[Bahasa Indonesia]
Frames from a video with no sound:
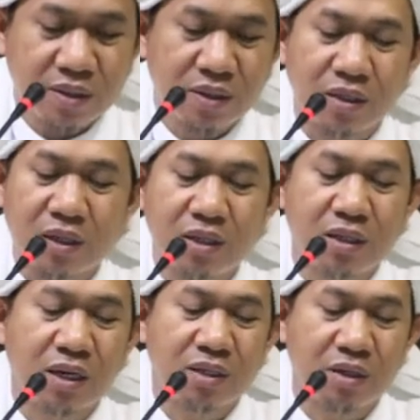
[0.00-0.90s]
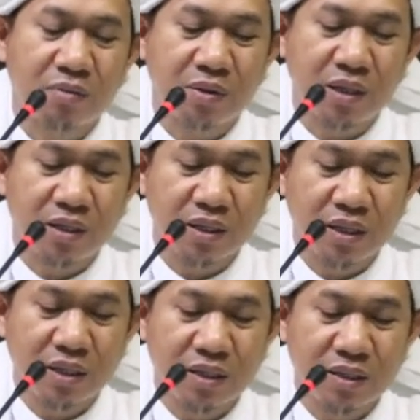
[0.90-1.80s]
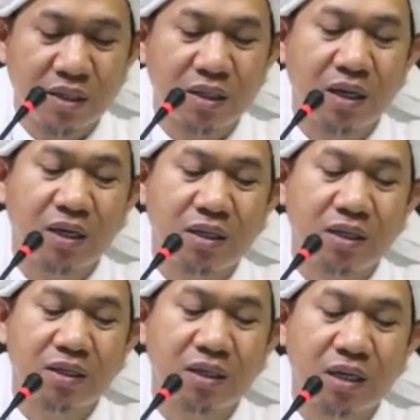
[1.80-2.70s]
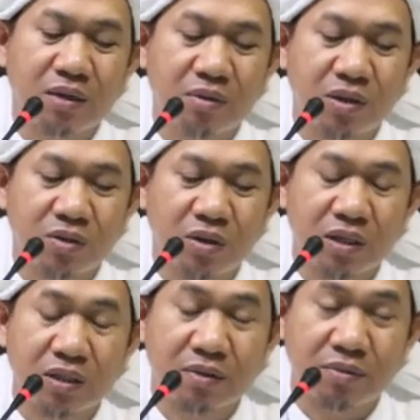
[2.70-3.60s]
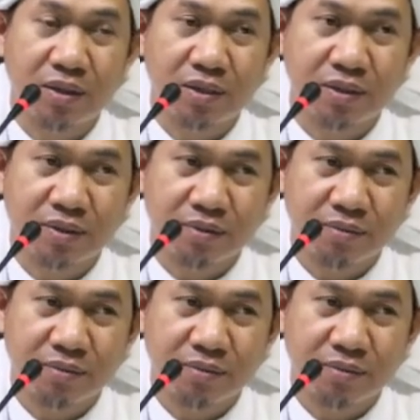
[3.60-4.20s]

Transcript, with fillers: jadi jangan sampai kita tinggalin yang namanya salat jamaah